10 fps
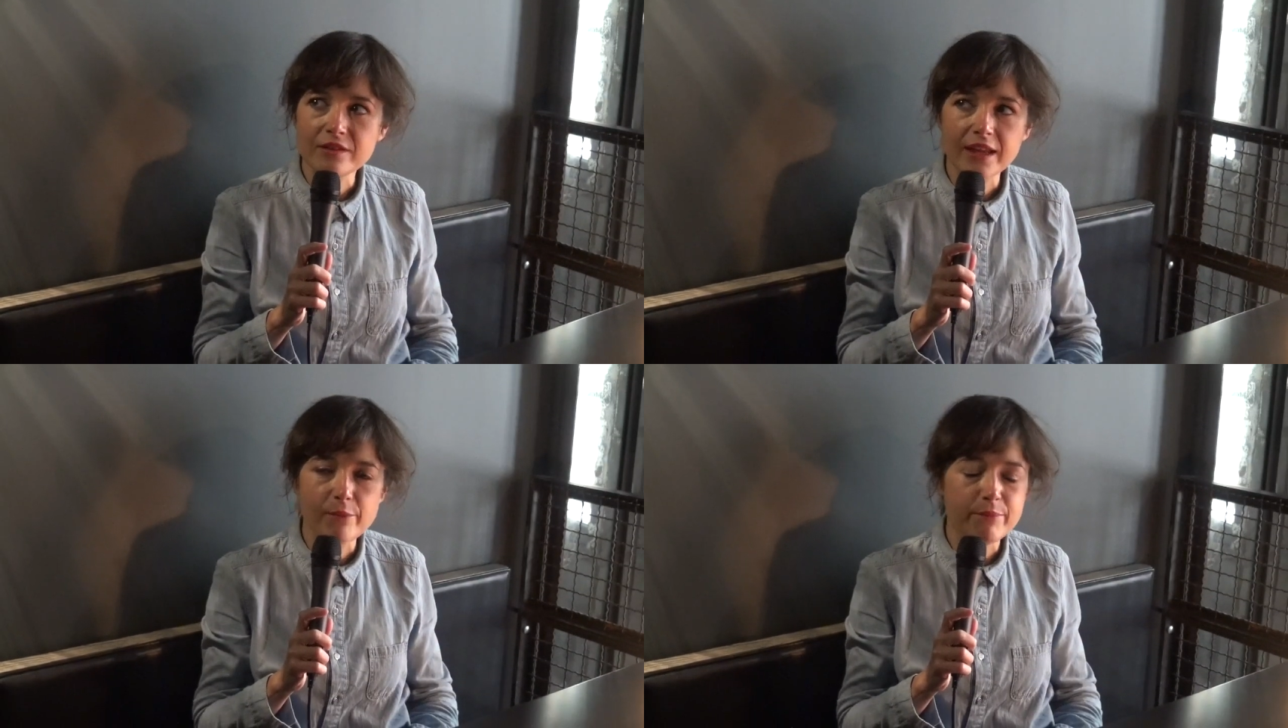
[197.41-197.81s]

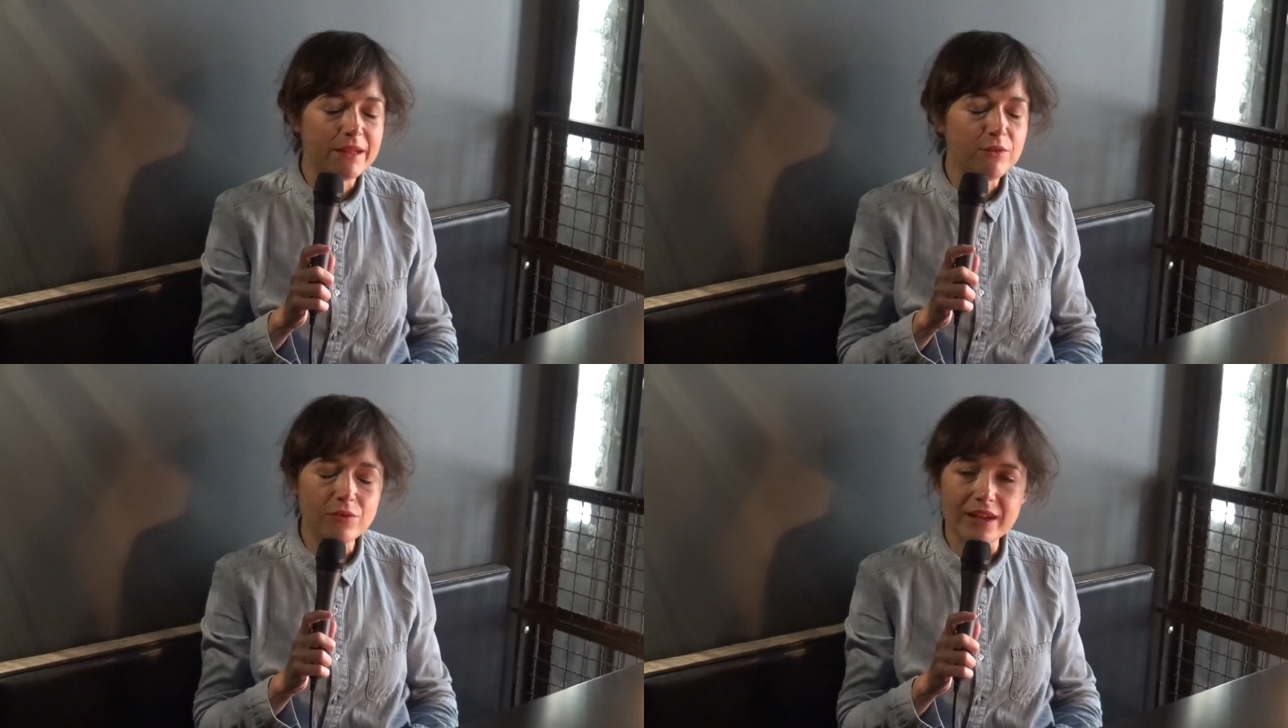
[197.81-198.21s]
qui n'a pas
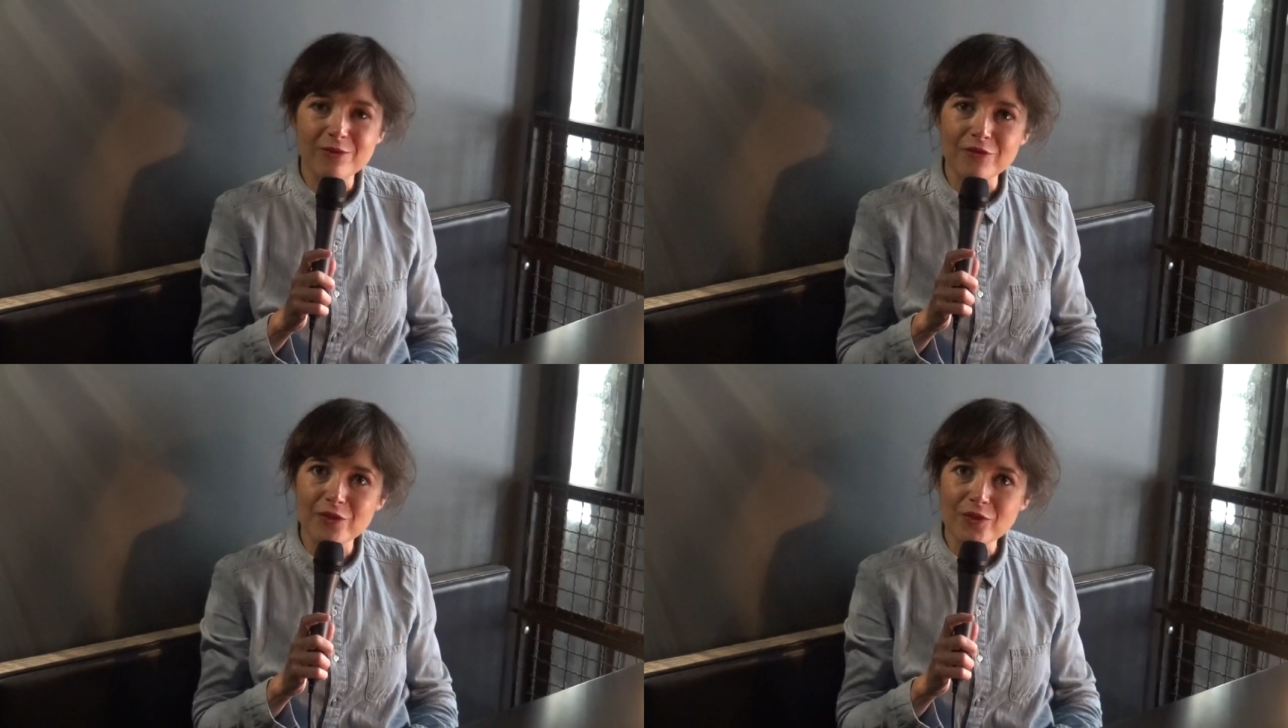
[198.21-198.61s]
du tout la
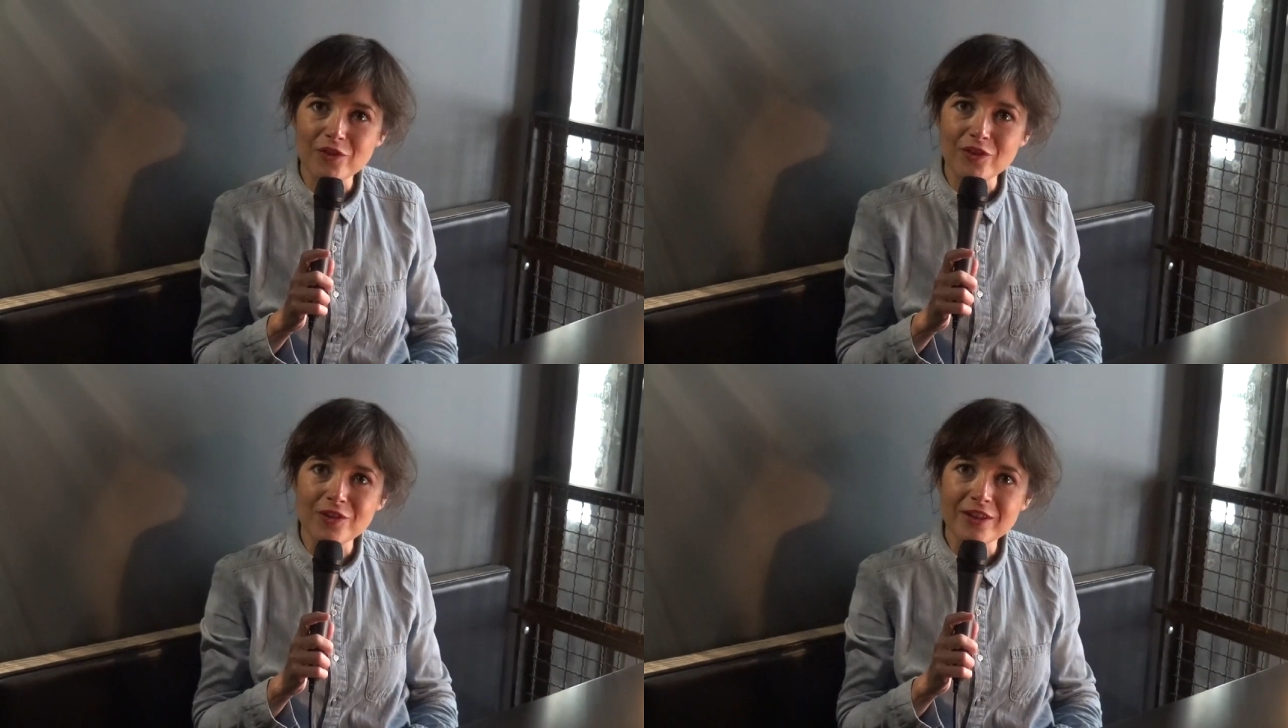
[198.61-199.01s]

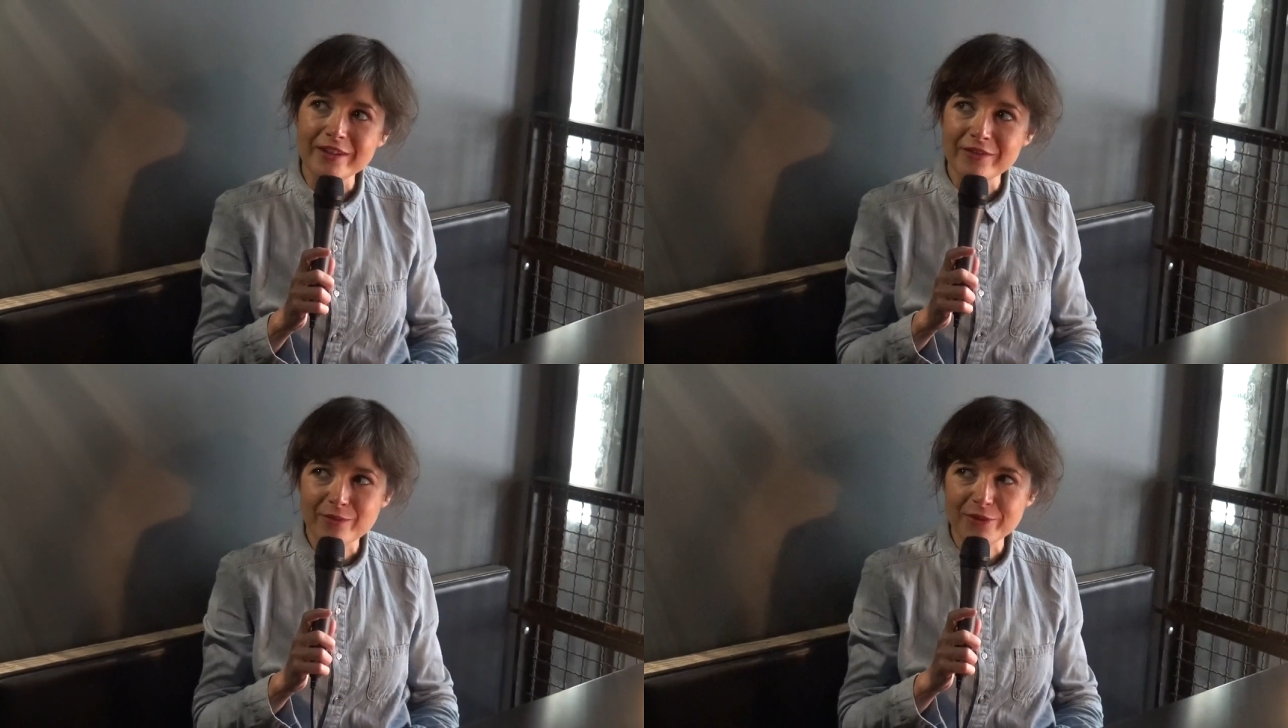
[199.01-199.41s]
confiance, qui
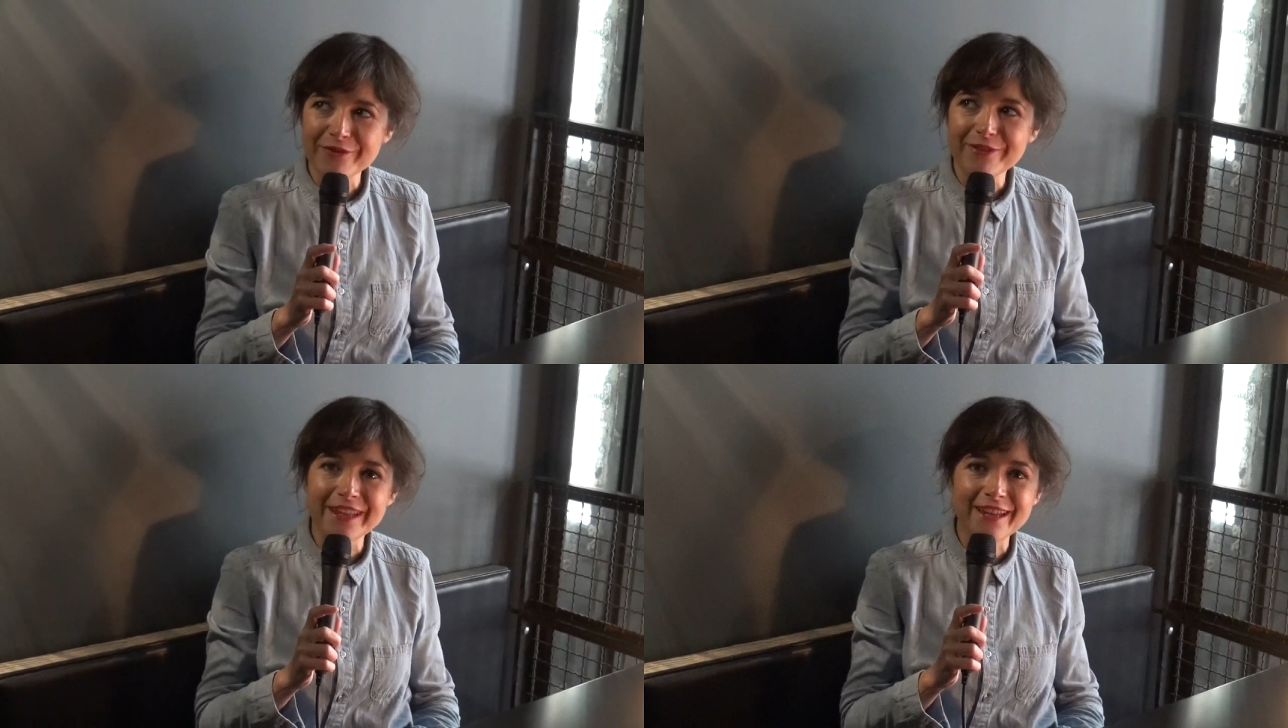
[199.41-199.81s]
ferme
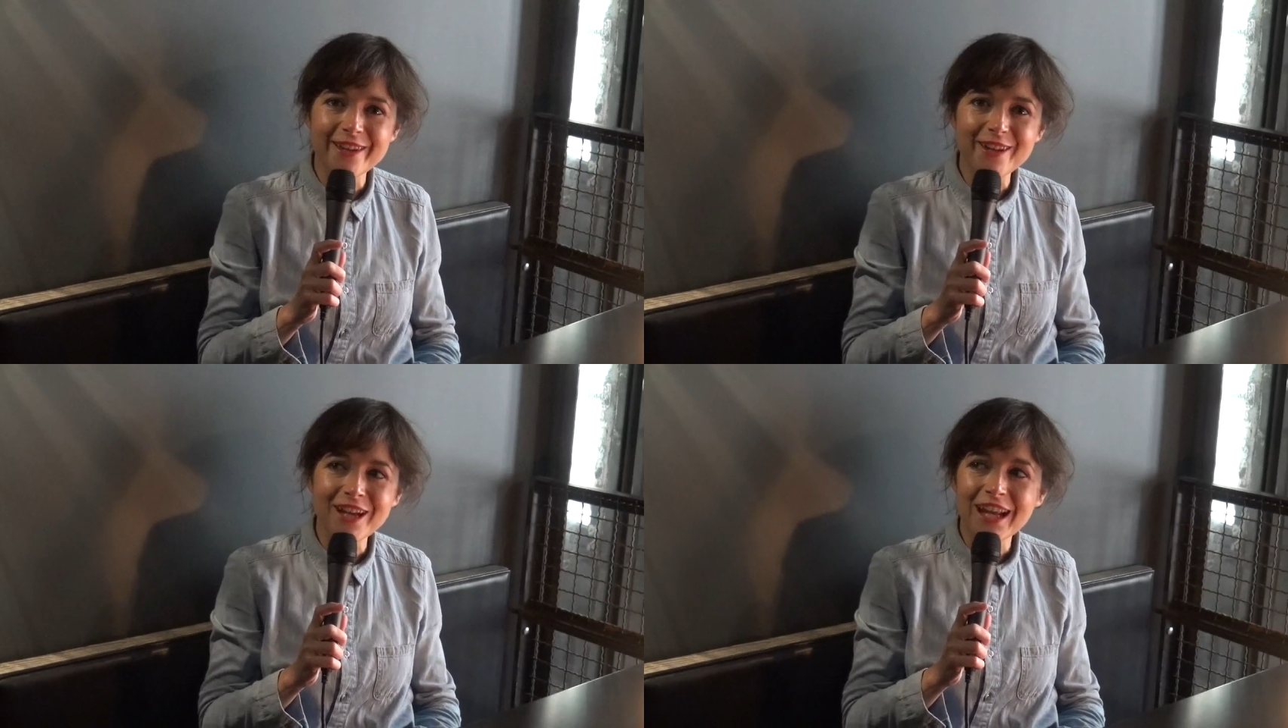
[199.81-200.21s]
souvent sa
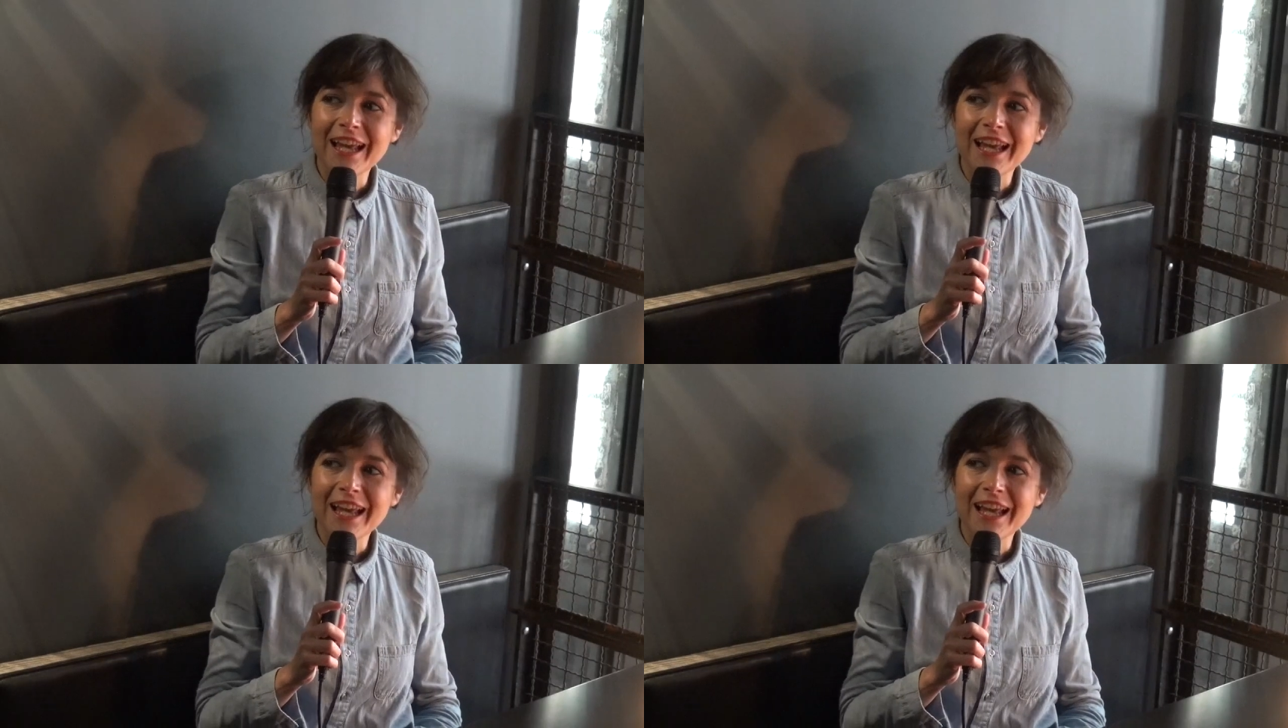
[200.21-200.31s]
gueule.